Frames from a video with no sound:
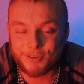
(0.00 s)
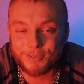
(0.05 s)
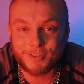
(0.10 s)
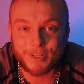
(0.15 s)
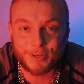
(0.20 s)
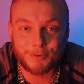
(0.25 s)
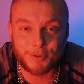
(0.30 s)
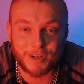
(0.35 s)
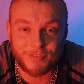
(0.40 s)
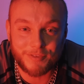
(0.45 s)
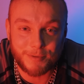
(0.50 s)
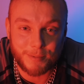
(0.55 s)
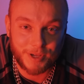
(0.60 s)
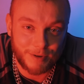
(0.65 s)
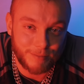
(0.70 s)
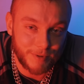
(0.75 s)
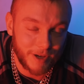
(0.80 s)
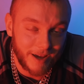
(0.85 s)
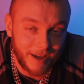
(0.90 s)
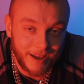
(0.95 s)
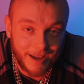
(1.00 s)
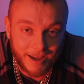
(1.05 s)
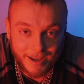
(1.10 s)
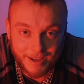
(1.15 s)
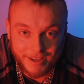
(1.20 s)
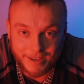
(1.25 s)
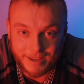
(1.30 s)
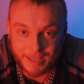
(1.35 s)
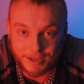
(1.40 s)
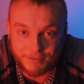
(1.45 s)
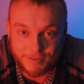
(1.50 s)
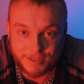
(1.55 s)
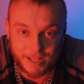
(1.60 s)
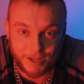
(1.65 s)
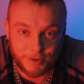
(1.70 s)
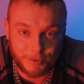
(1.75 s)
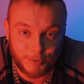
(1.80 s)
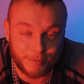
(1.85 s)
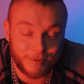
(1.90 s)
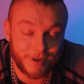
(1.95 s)
no, niektóre filmiki mnie, jakie widzę
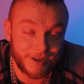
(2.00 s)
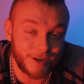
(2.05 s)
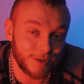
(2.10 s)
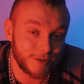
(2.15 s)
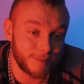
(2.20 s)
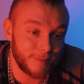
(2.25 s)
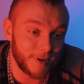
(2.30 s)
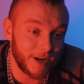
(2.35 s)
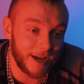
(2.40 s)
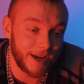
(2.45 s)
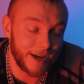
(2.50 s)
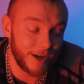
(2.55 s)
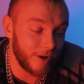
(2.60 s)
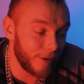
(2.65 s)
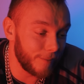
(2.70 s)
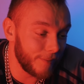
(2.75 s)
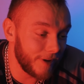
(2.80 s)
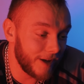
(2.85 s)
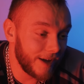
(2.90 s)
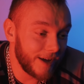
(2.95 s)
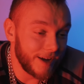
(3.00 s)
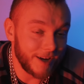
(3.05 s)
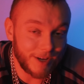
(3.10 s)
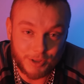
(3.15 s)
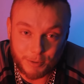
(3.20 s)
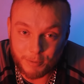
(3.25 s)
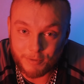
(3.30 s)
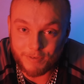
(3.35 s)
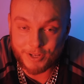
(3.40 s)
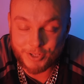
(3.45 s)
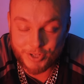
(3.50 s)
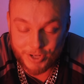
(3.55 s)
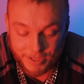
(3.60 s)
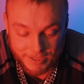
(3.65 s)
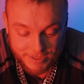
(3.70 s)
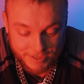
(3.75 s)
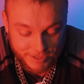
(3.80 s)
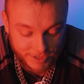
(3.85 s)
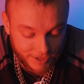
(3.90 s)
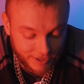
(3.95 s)
na YouTubie, rozbrajają i to był właśnie
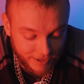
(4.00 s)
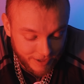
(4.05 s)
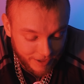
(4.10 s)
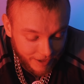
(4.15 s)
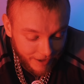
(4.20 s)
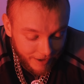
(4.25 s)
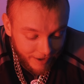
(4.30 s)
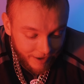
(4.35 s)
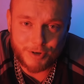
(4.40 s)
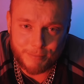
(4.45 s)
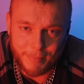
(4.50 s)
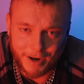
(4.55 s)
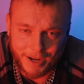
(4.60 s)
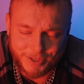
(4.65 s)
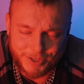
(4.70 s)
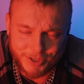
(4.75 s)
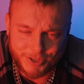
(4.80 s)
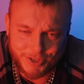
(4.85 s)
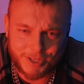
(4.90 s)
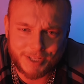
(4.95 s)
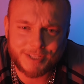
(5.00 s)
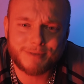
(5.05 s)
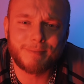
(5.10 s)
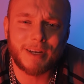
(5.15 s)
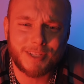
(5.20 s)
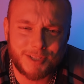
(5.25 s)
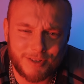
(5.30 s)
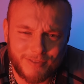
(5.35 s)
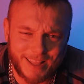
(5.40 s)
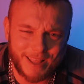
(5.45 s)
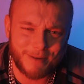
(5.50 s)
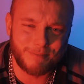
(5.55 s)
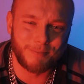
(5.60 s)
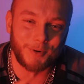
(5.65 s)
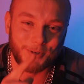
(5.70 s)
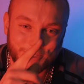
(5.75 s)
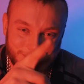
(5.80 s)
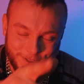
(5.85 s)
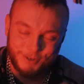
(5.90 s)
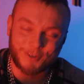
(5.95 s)
jeden z nich. Trzymajcie się, zmasowane
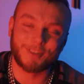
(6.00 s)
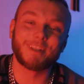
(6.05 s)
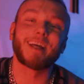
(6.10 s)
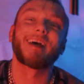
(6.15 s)
pozdro,